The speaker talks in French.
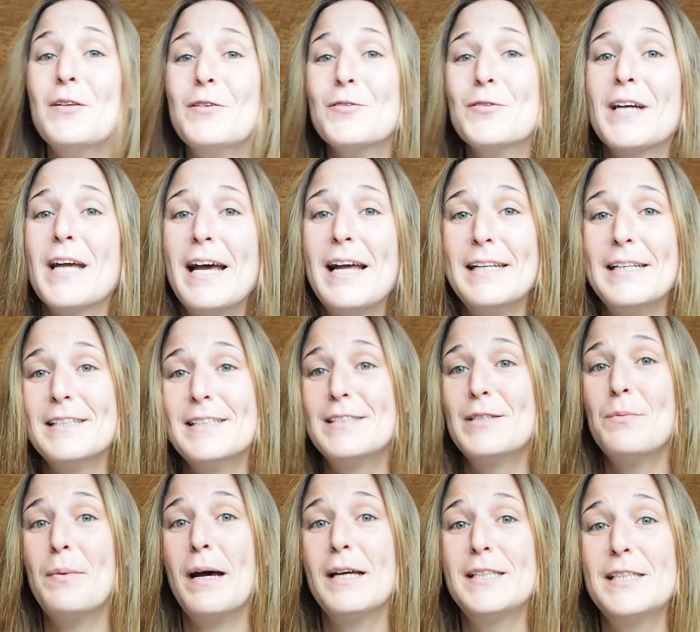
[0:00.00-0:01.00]
Donc allez,
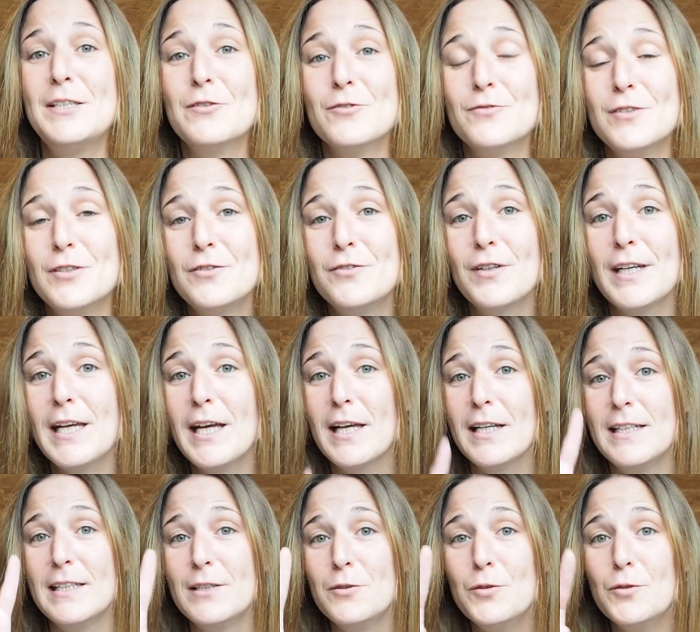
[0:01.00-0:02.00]
c'est parti, on va ouvrir
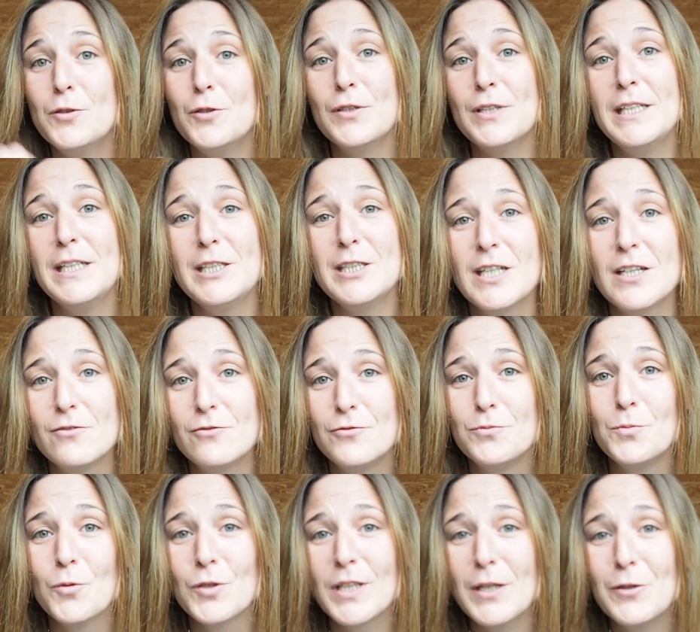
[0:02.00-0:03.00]
les deux colis que j'ai à vous
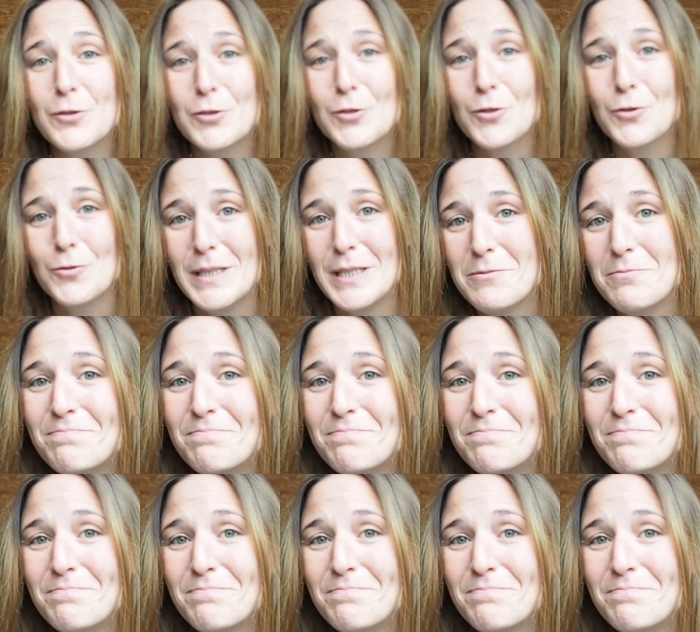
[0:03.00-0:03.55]
montrer aujourd'hui.